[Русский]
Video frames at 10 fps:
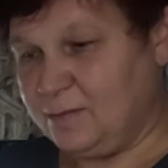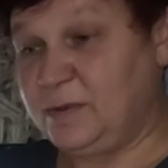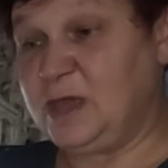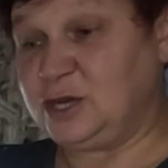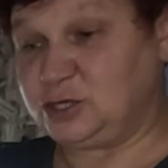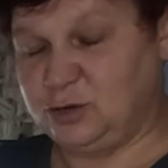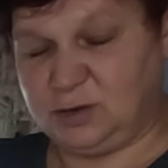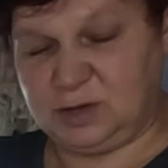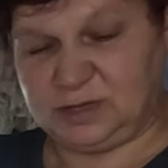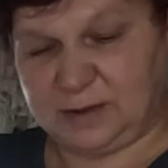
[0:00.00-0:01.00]
Мне еще
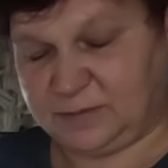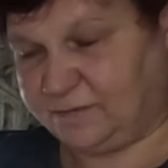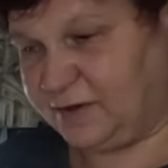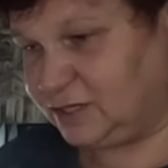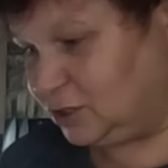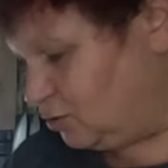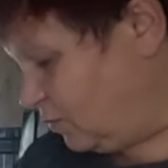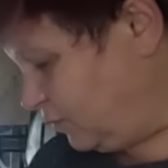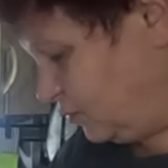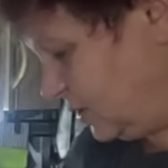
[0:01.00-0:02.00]
их там на
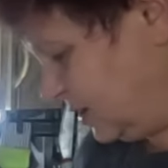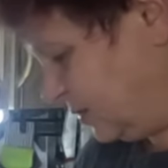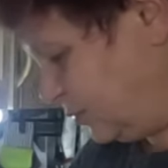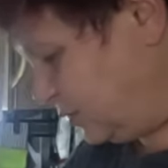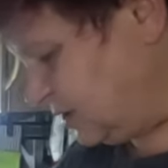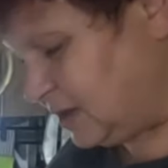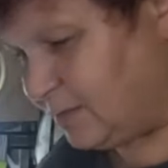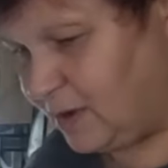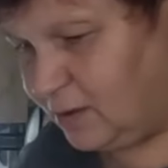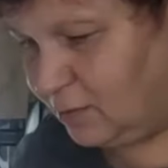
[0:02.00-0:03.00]
фаршировку надо будет
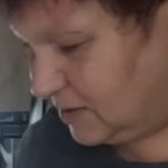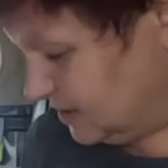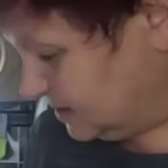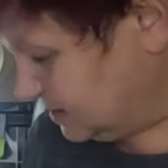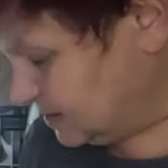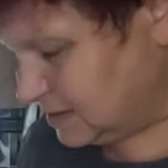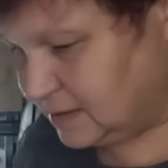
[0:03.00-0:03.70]
наморозить.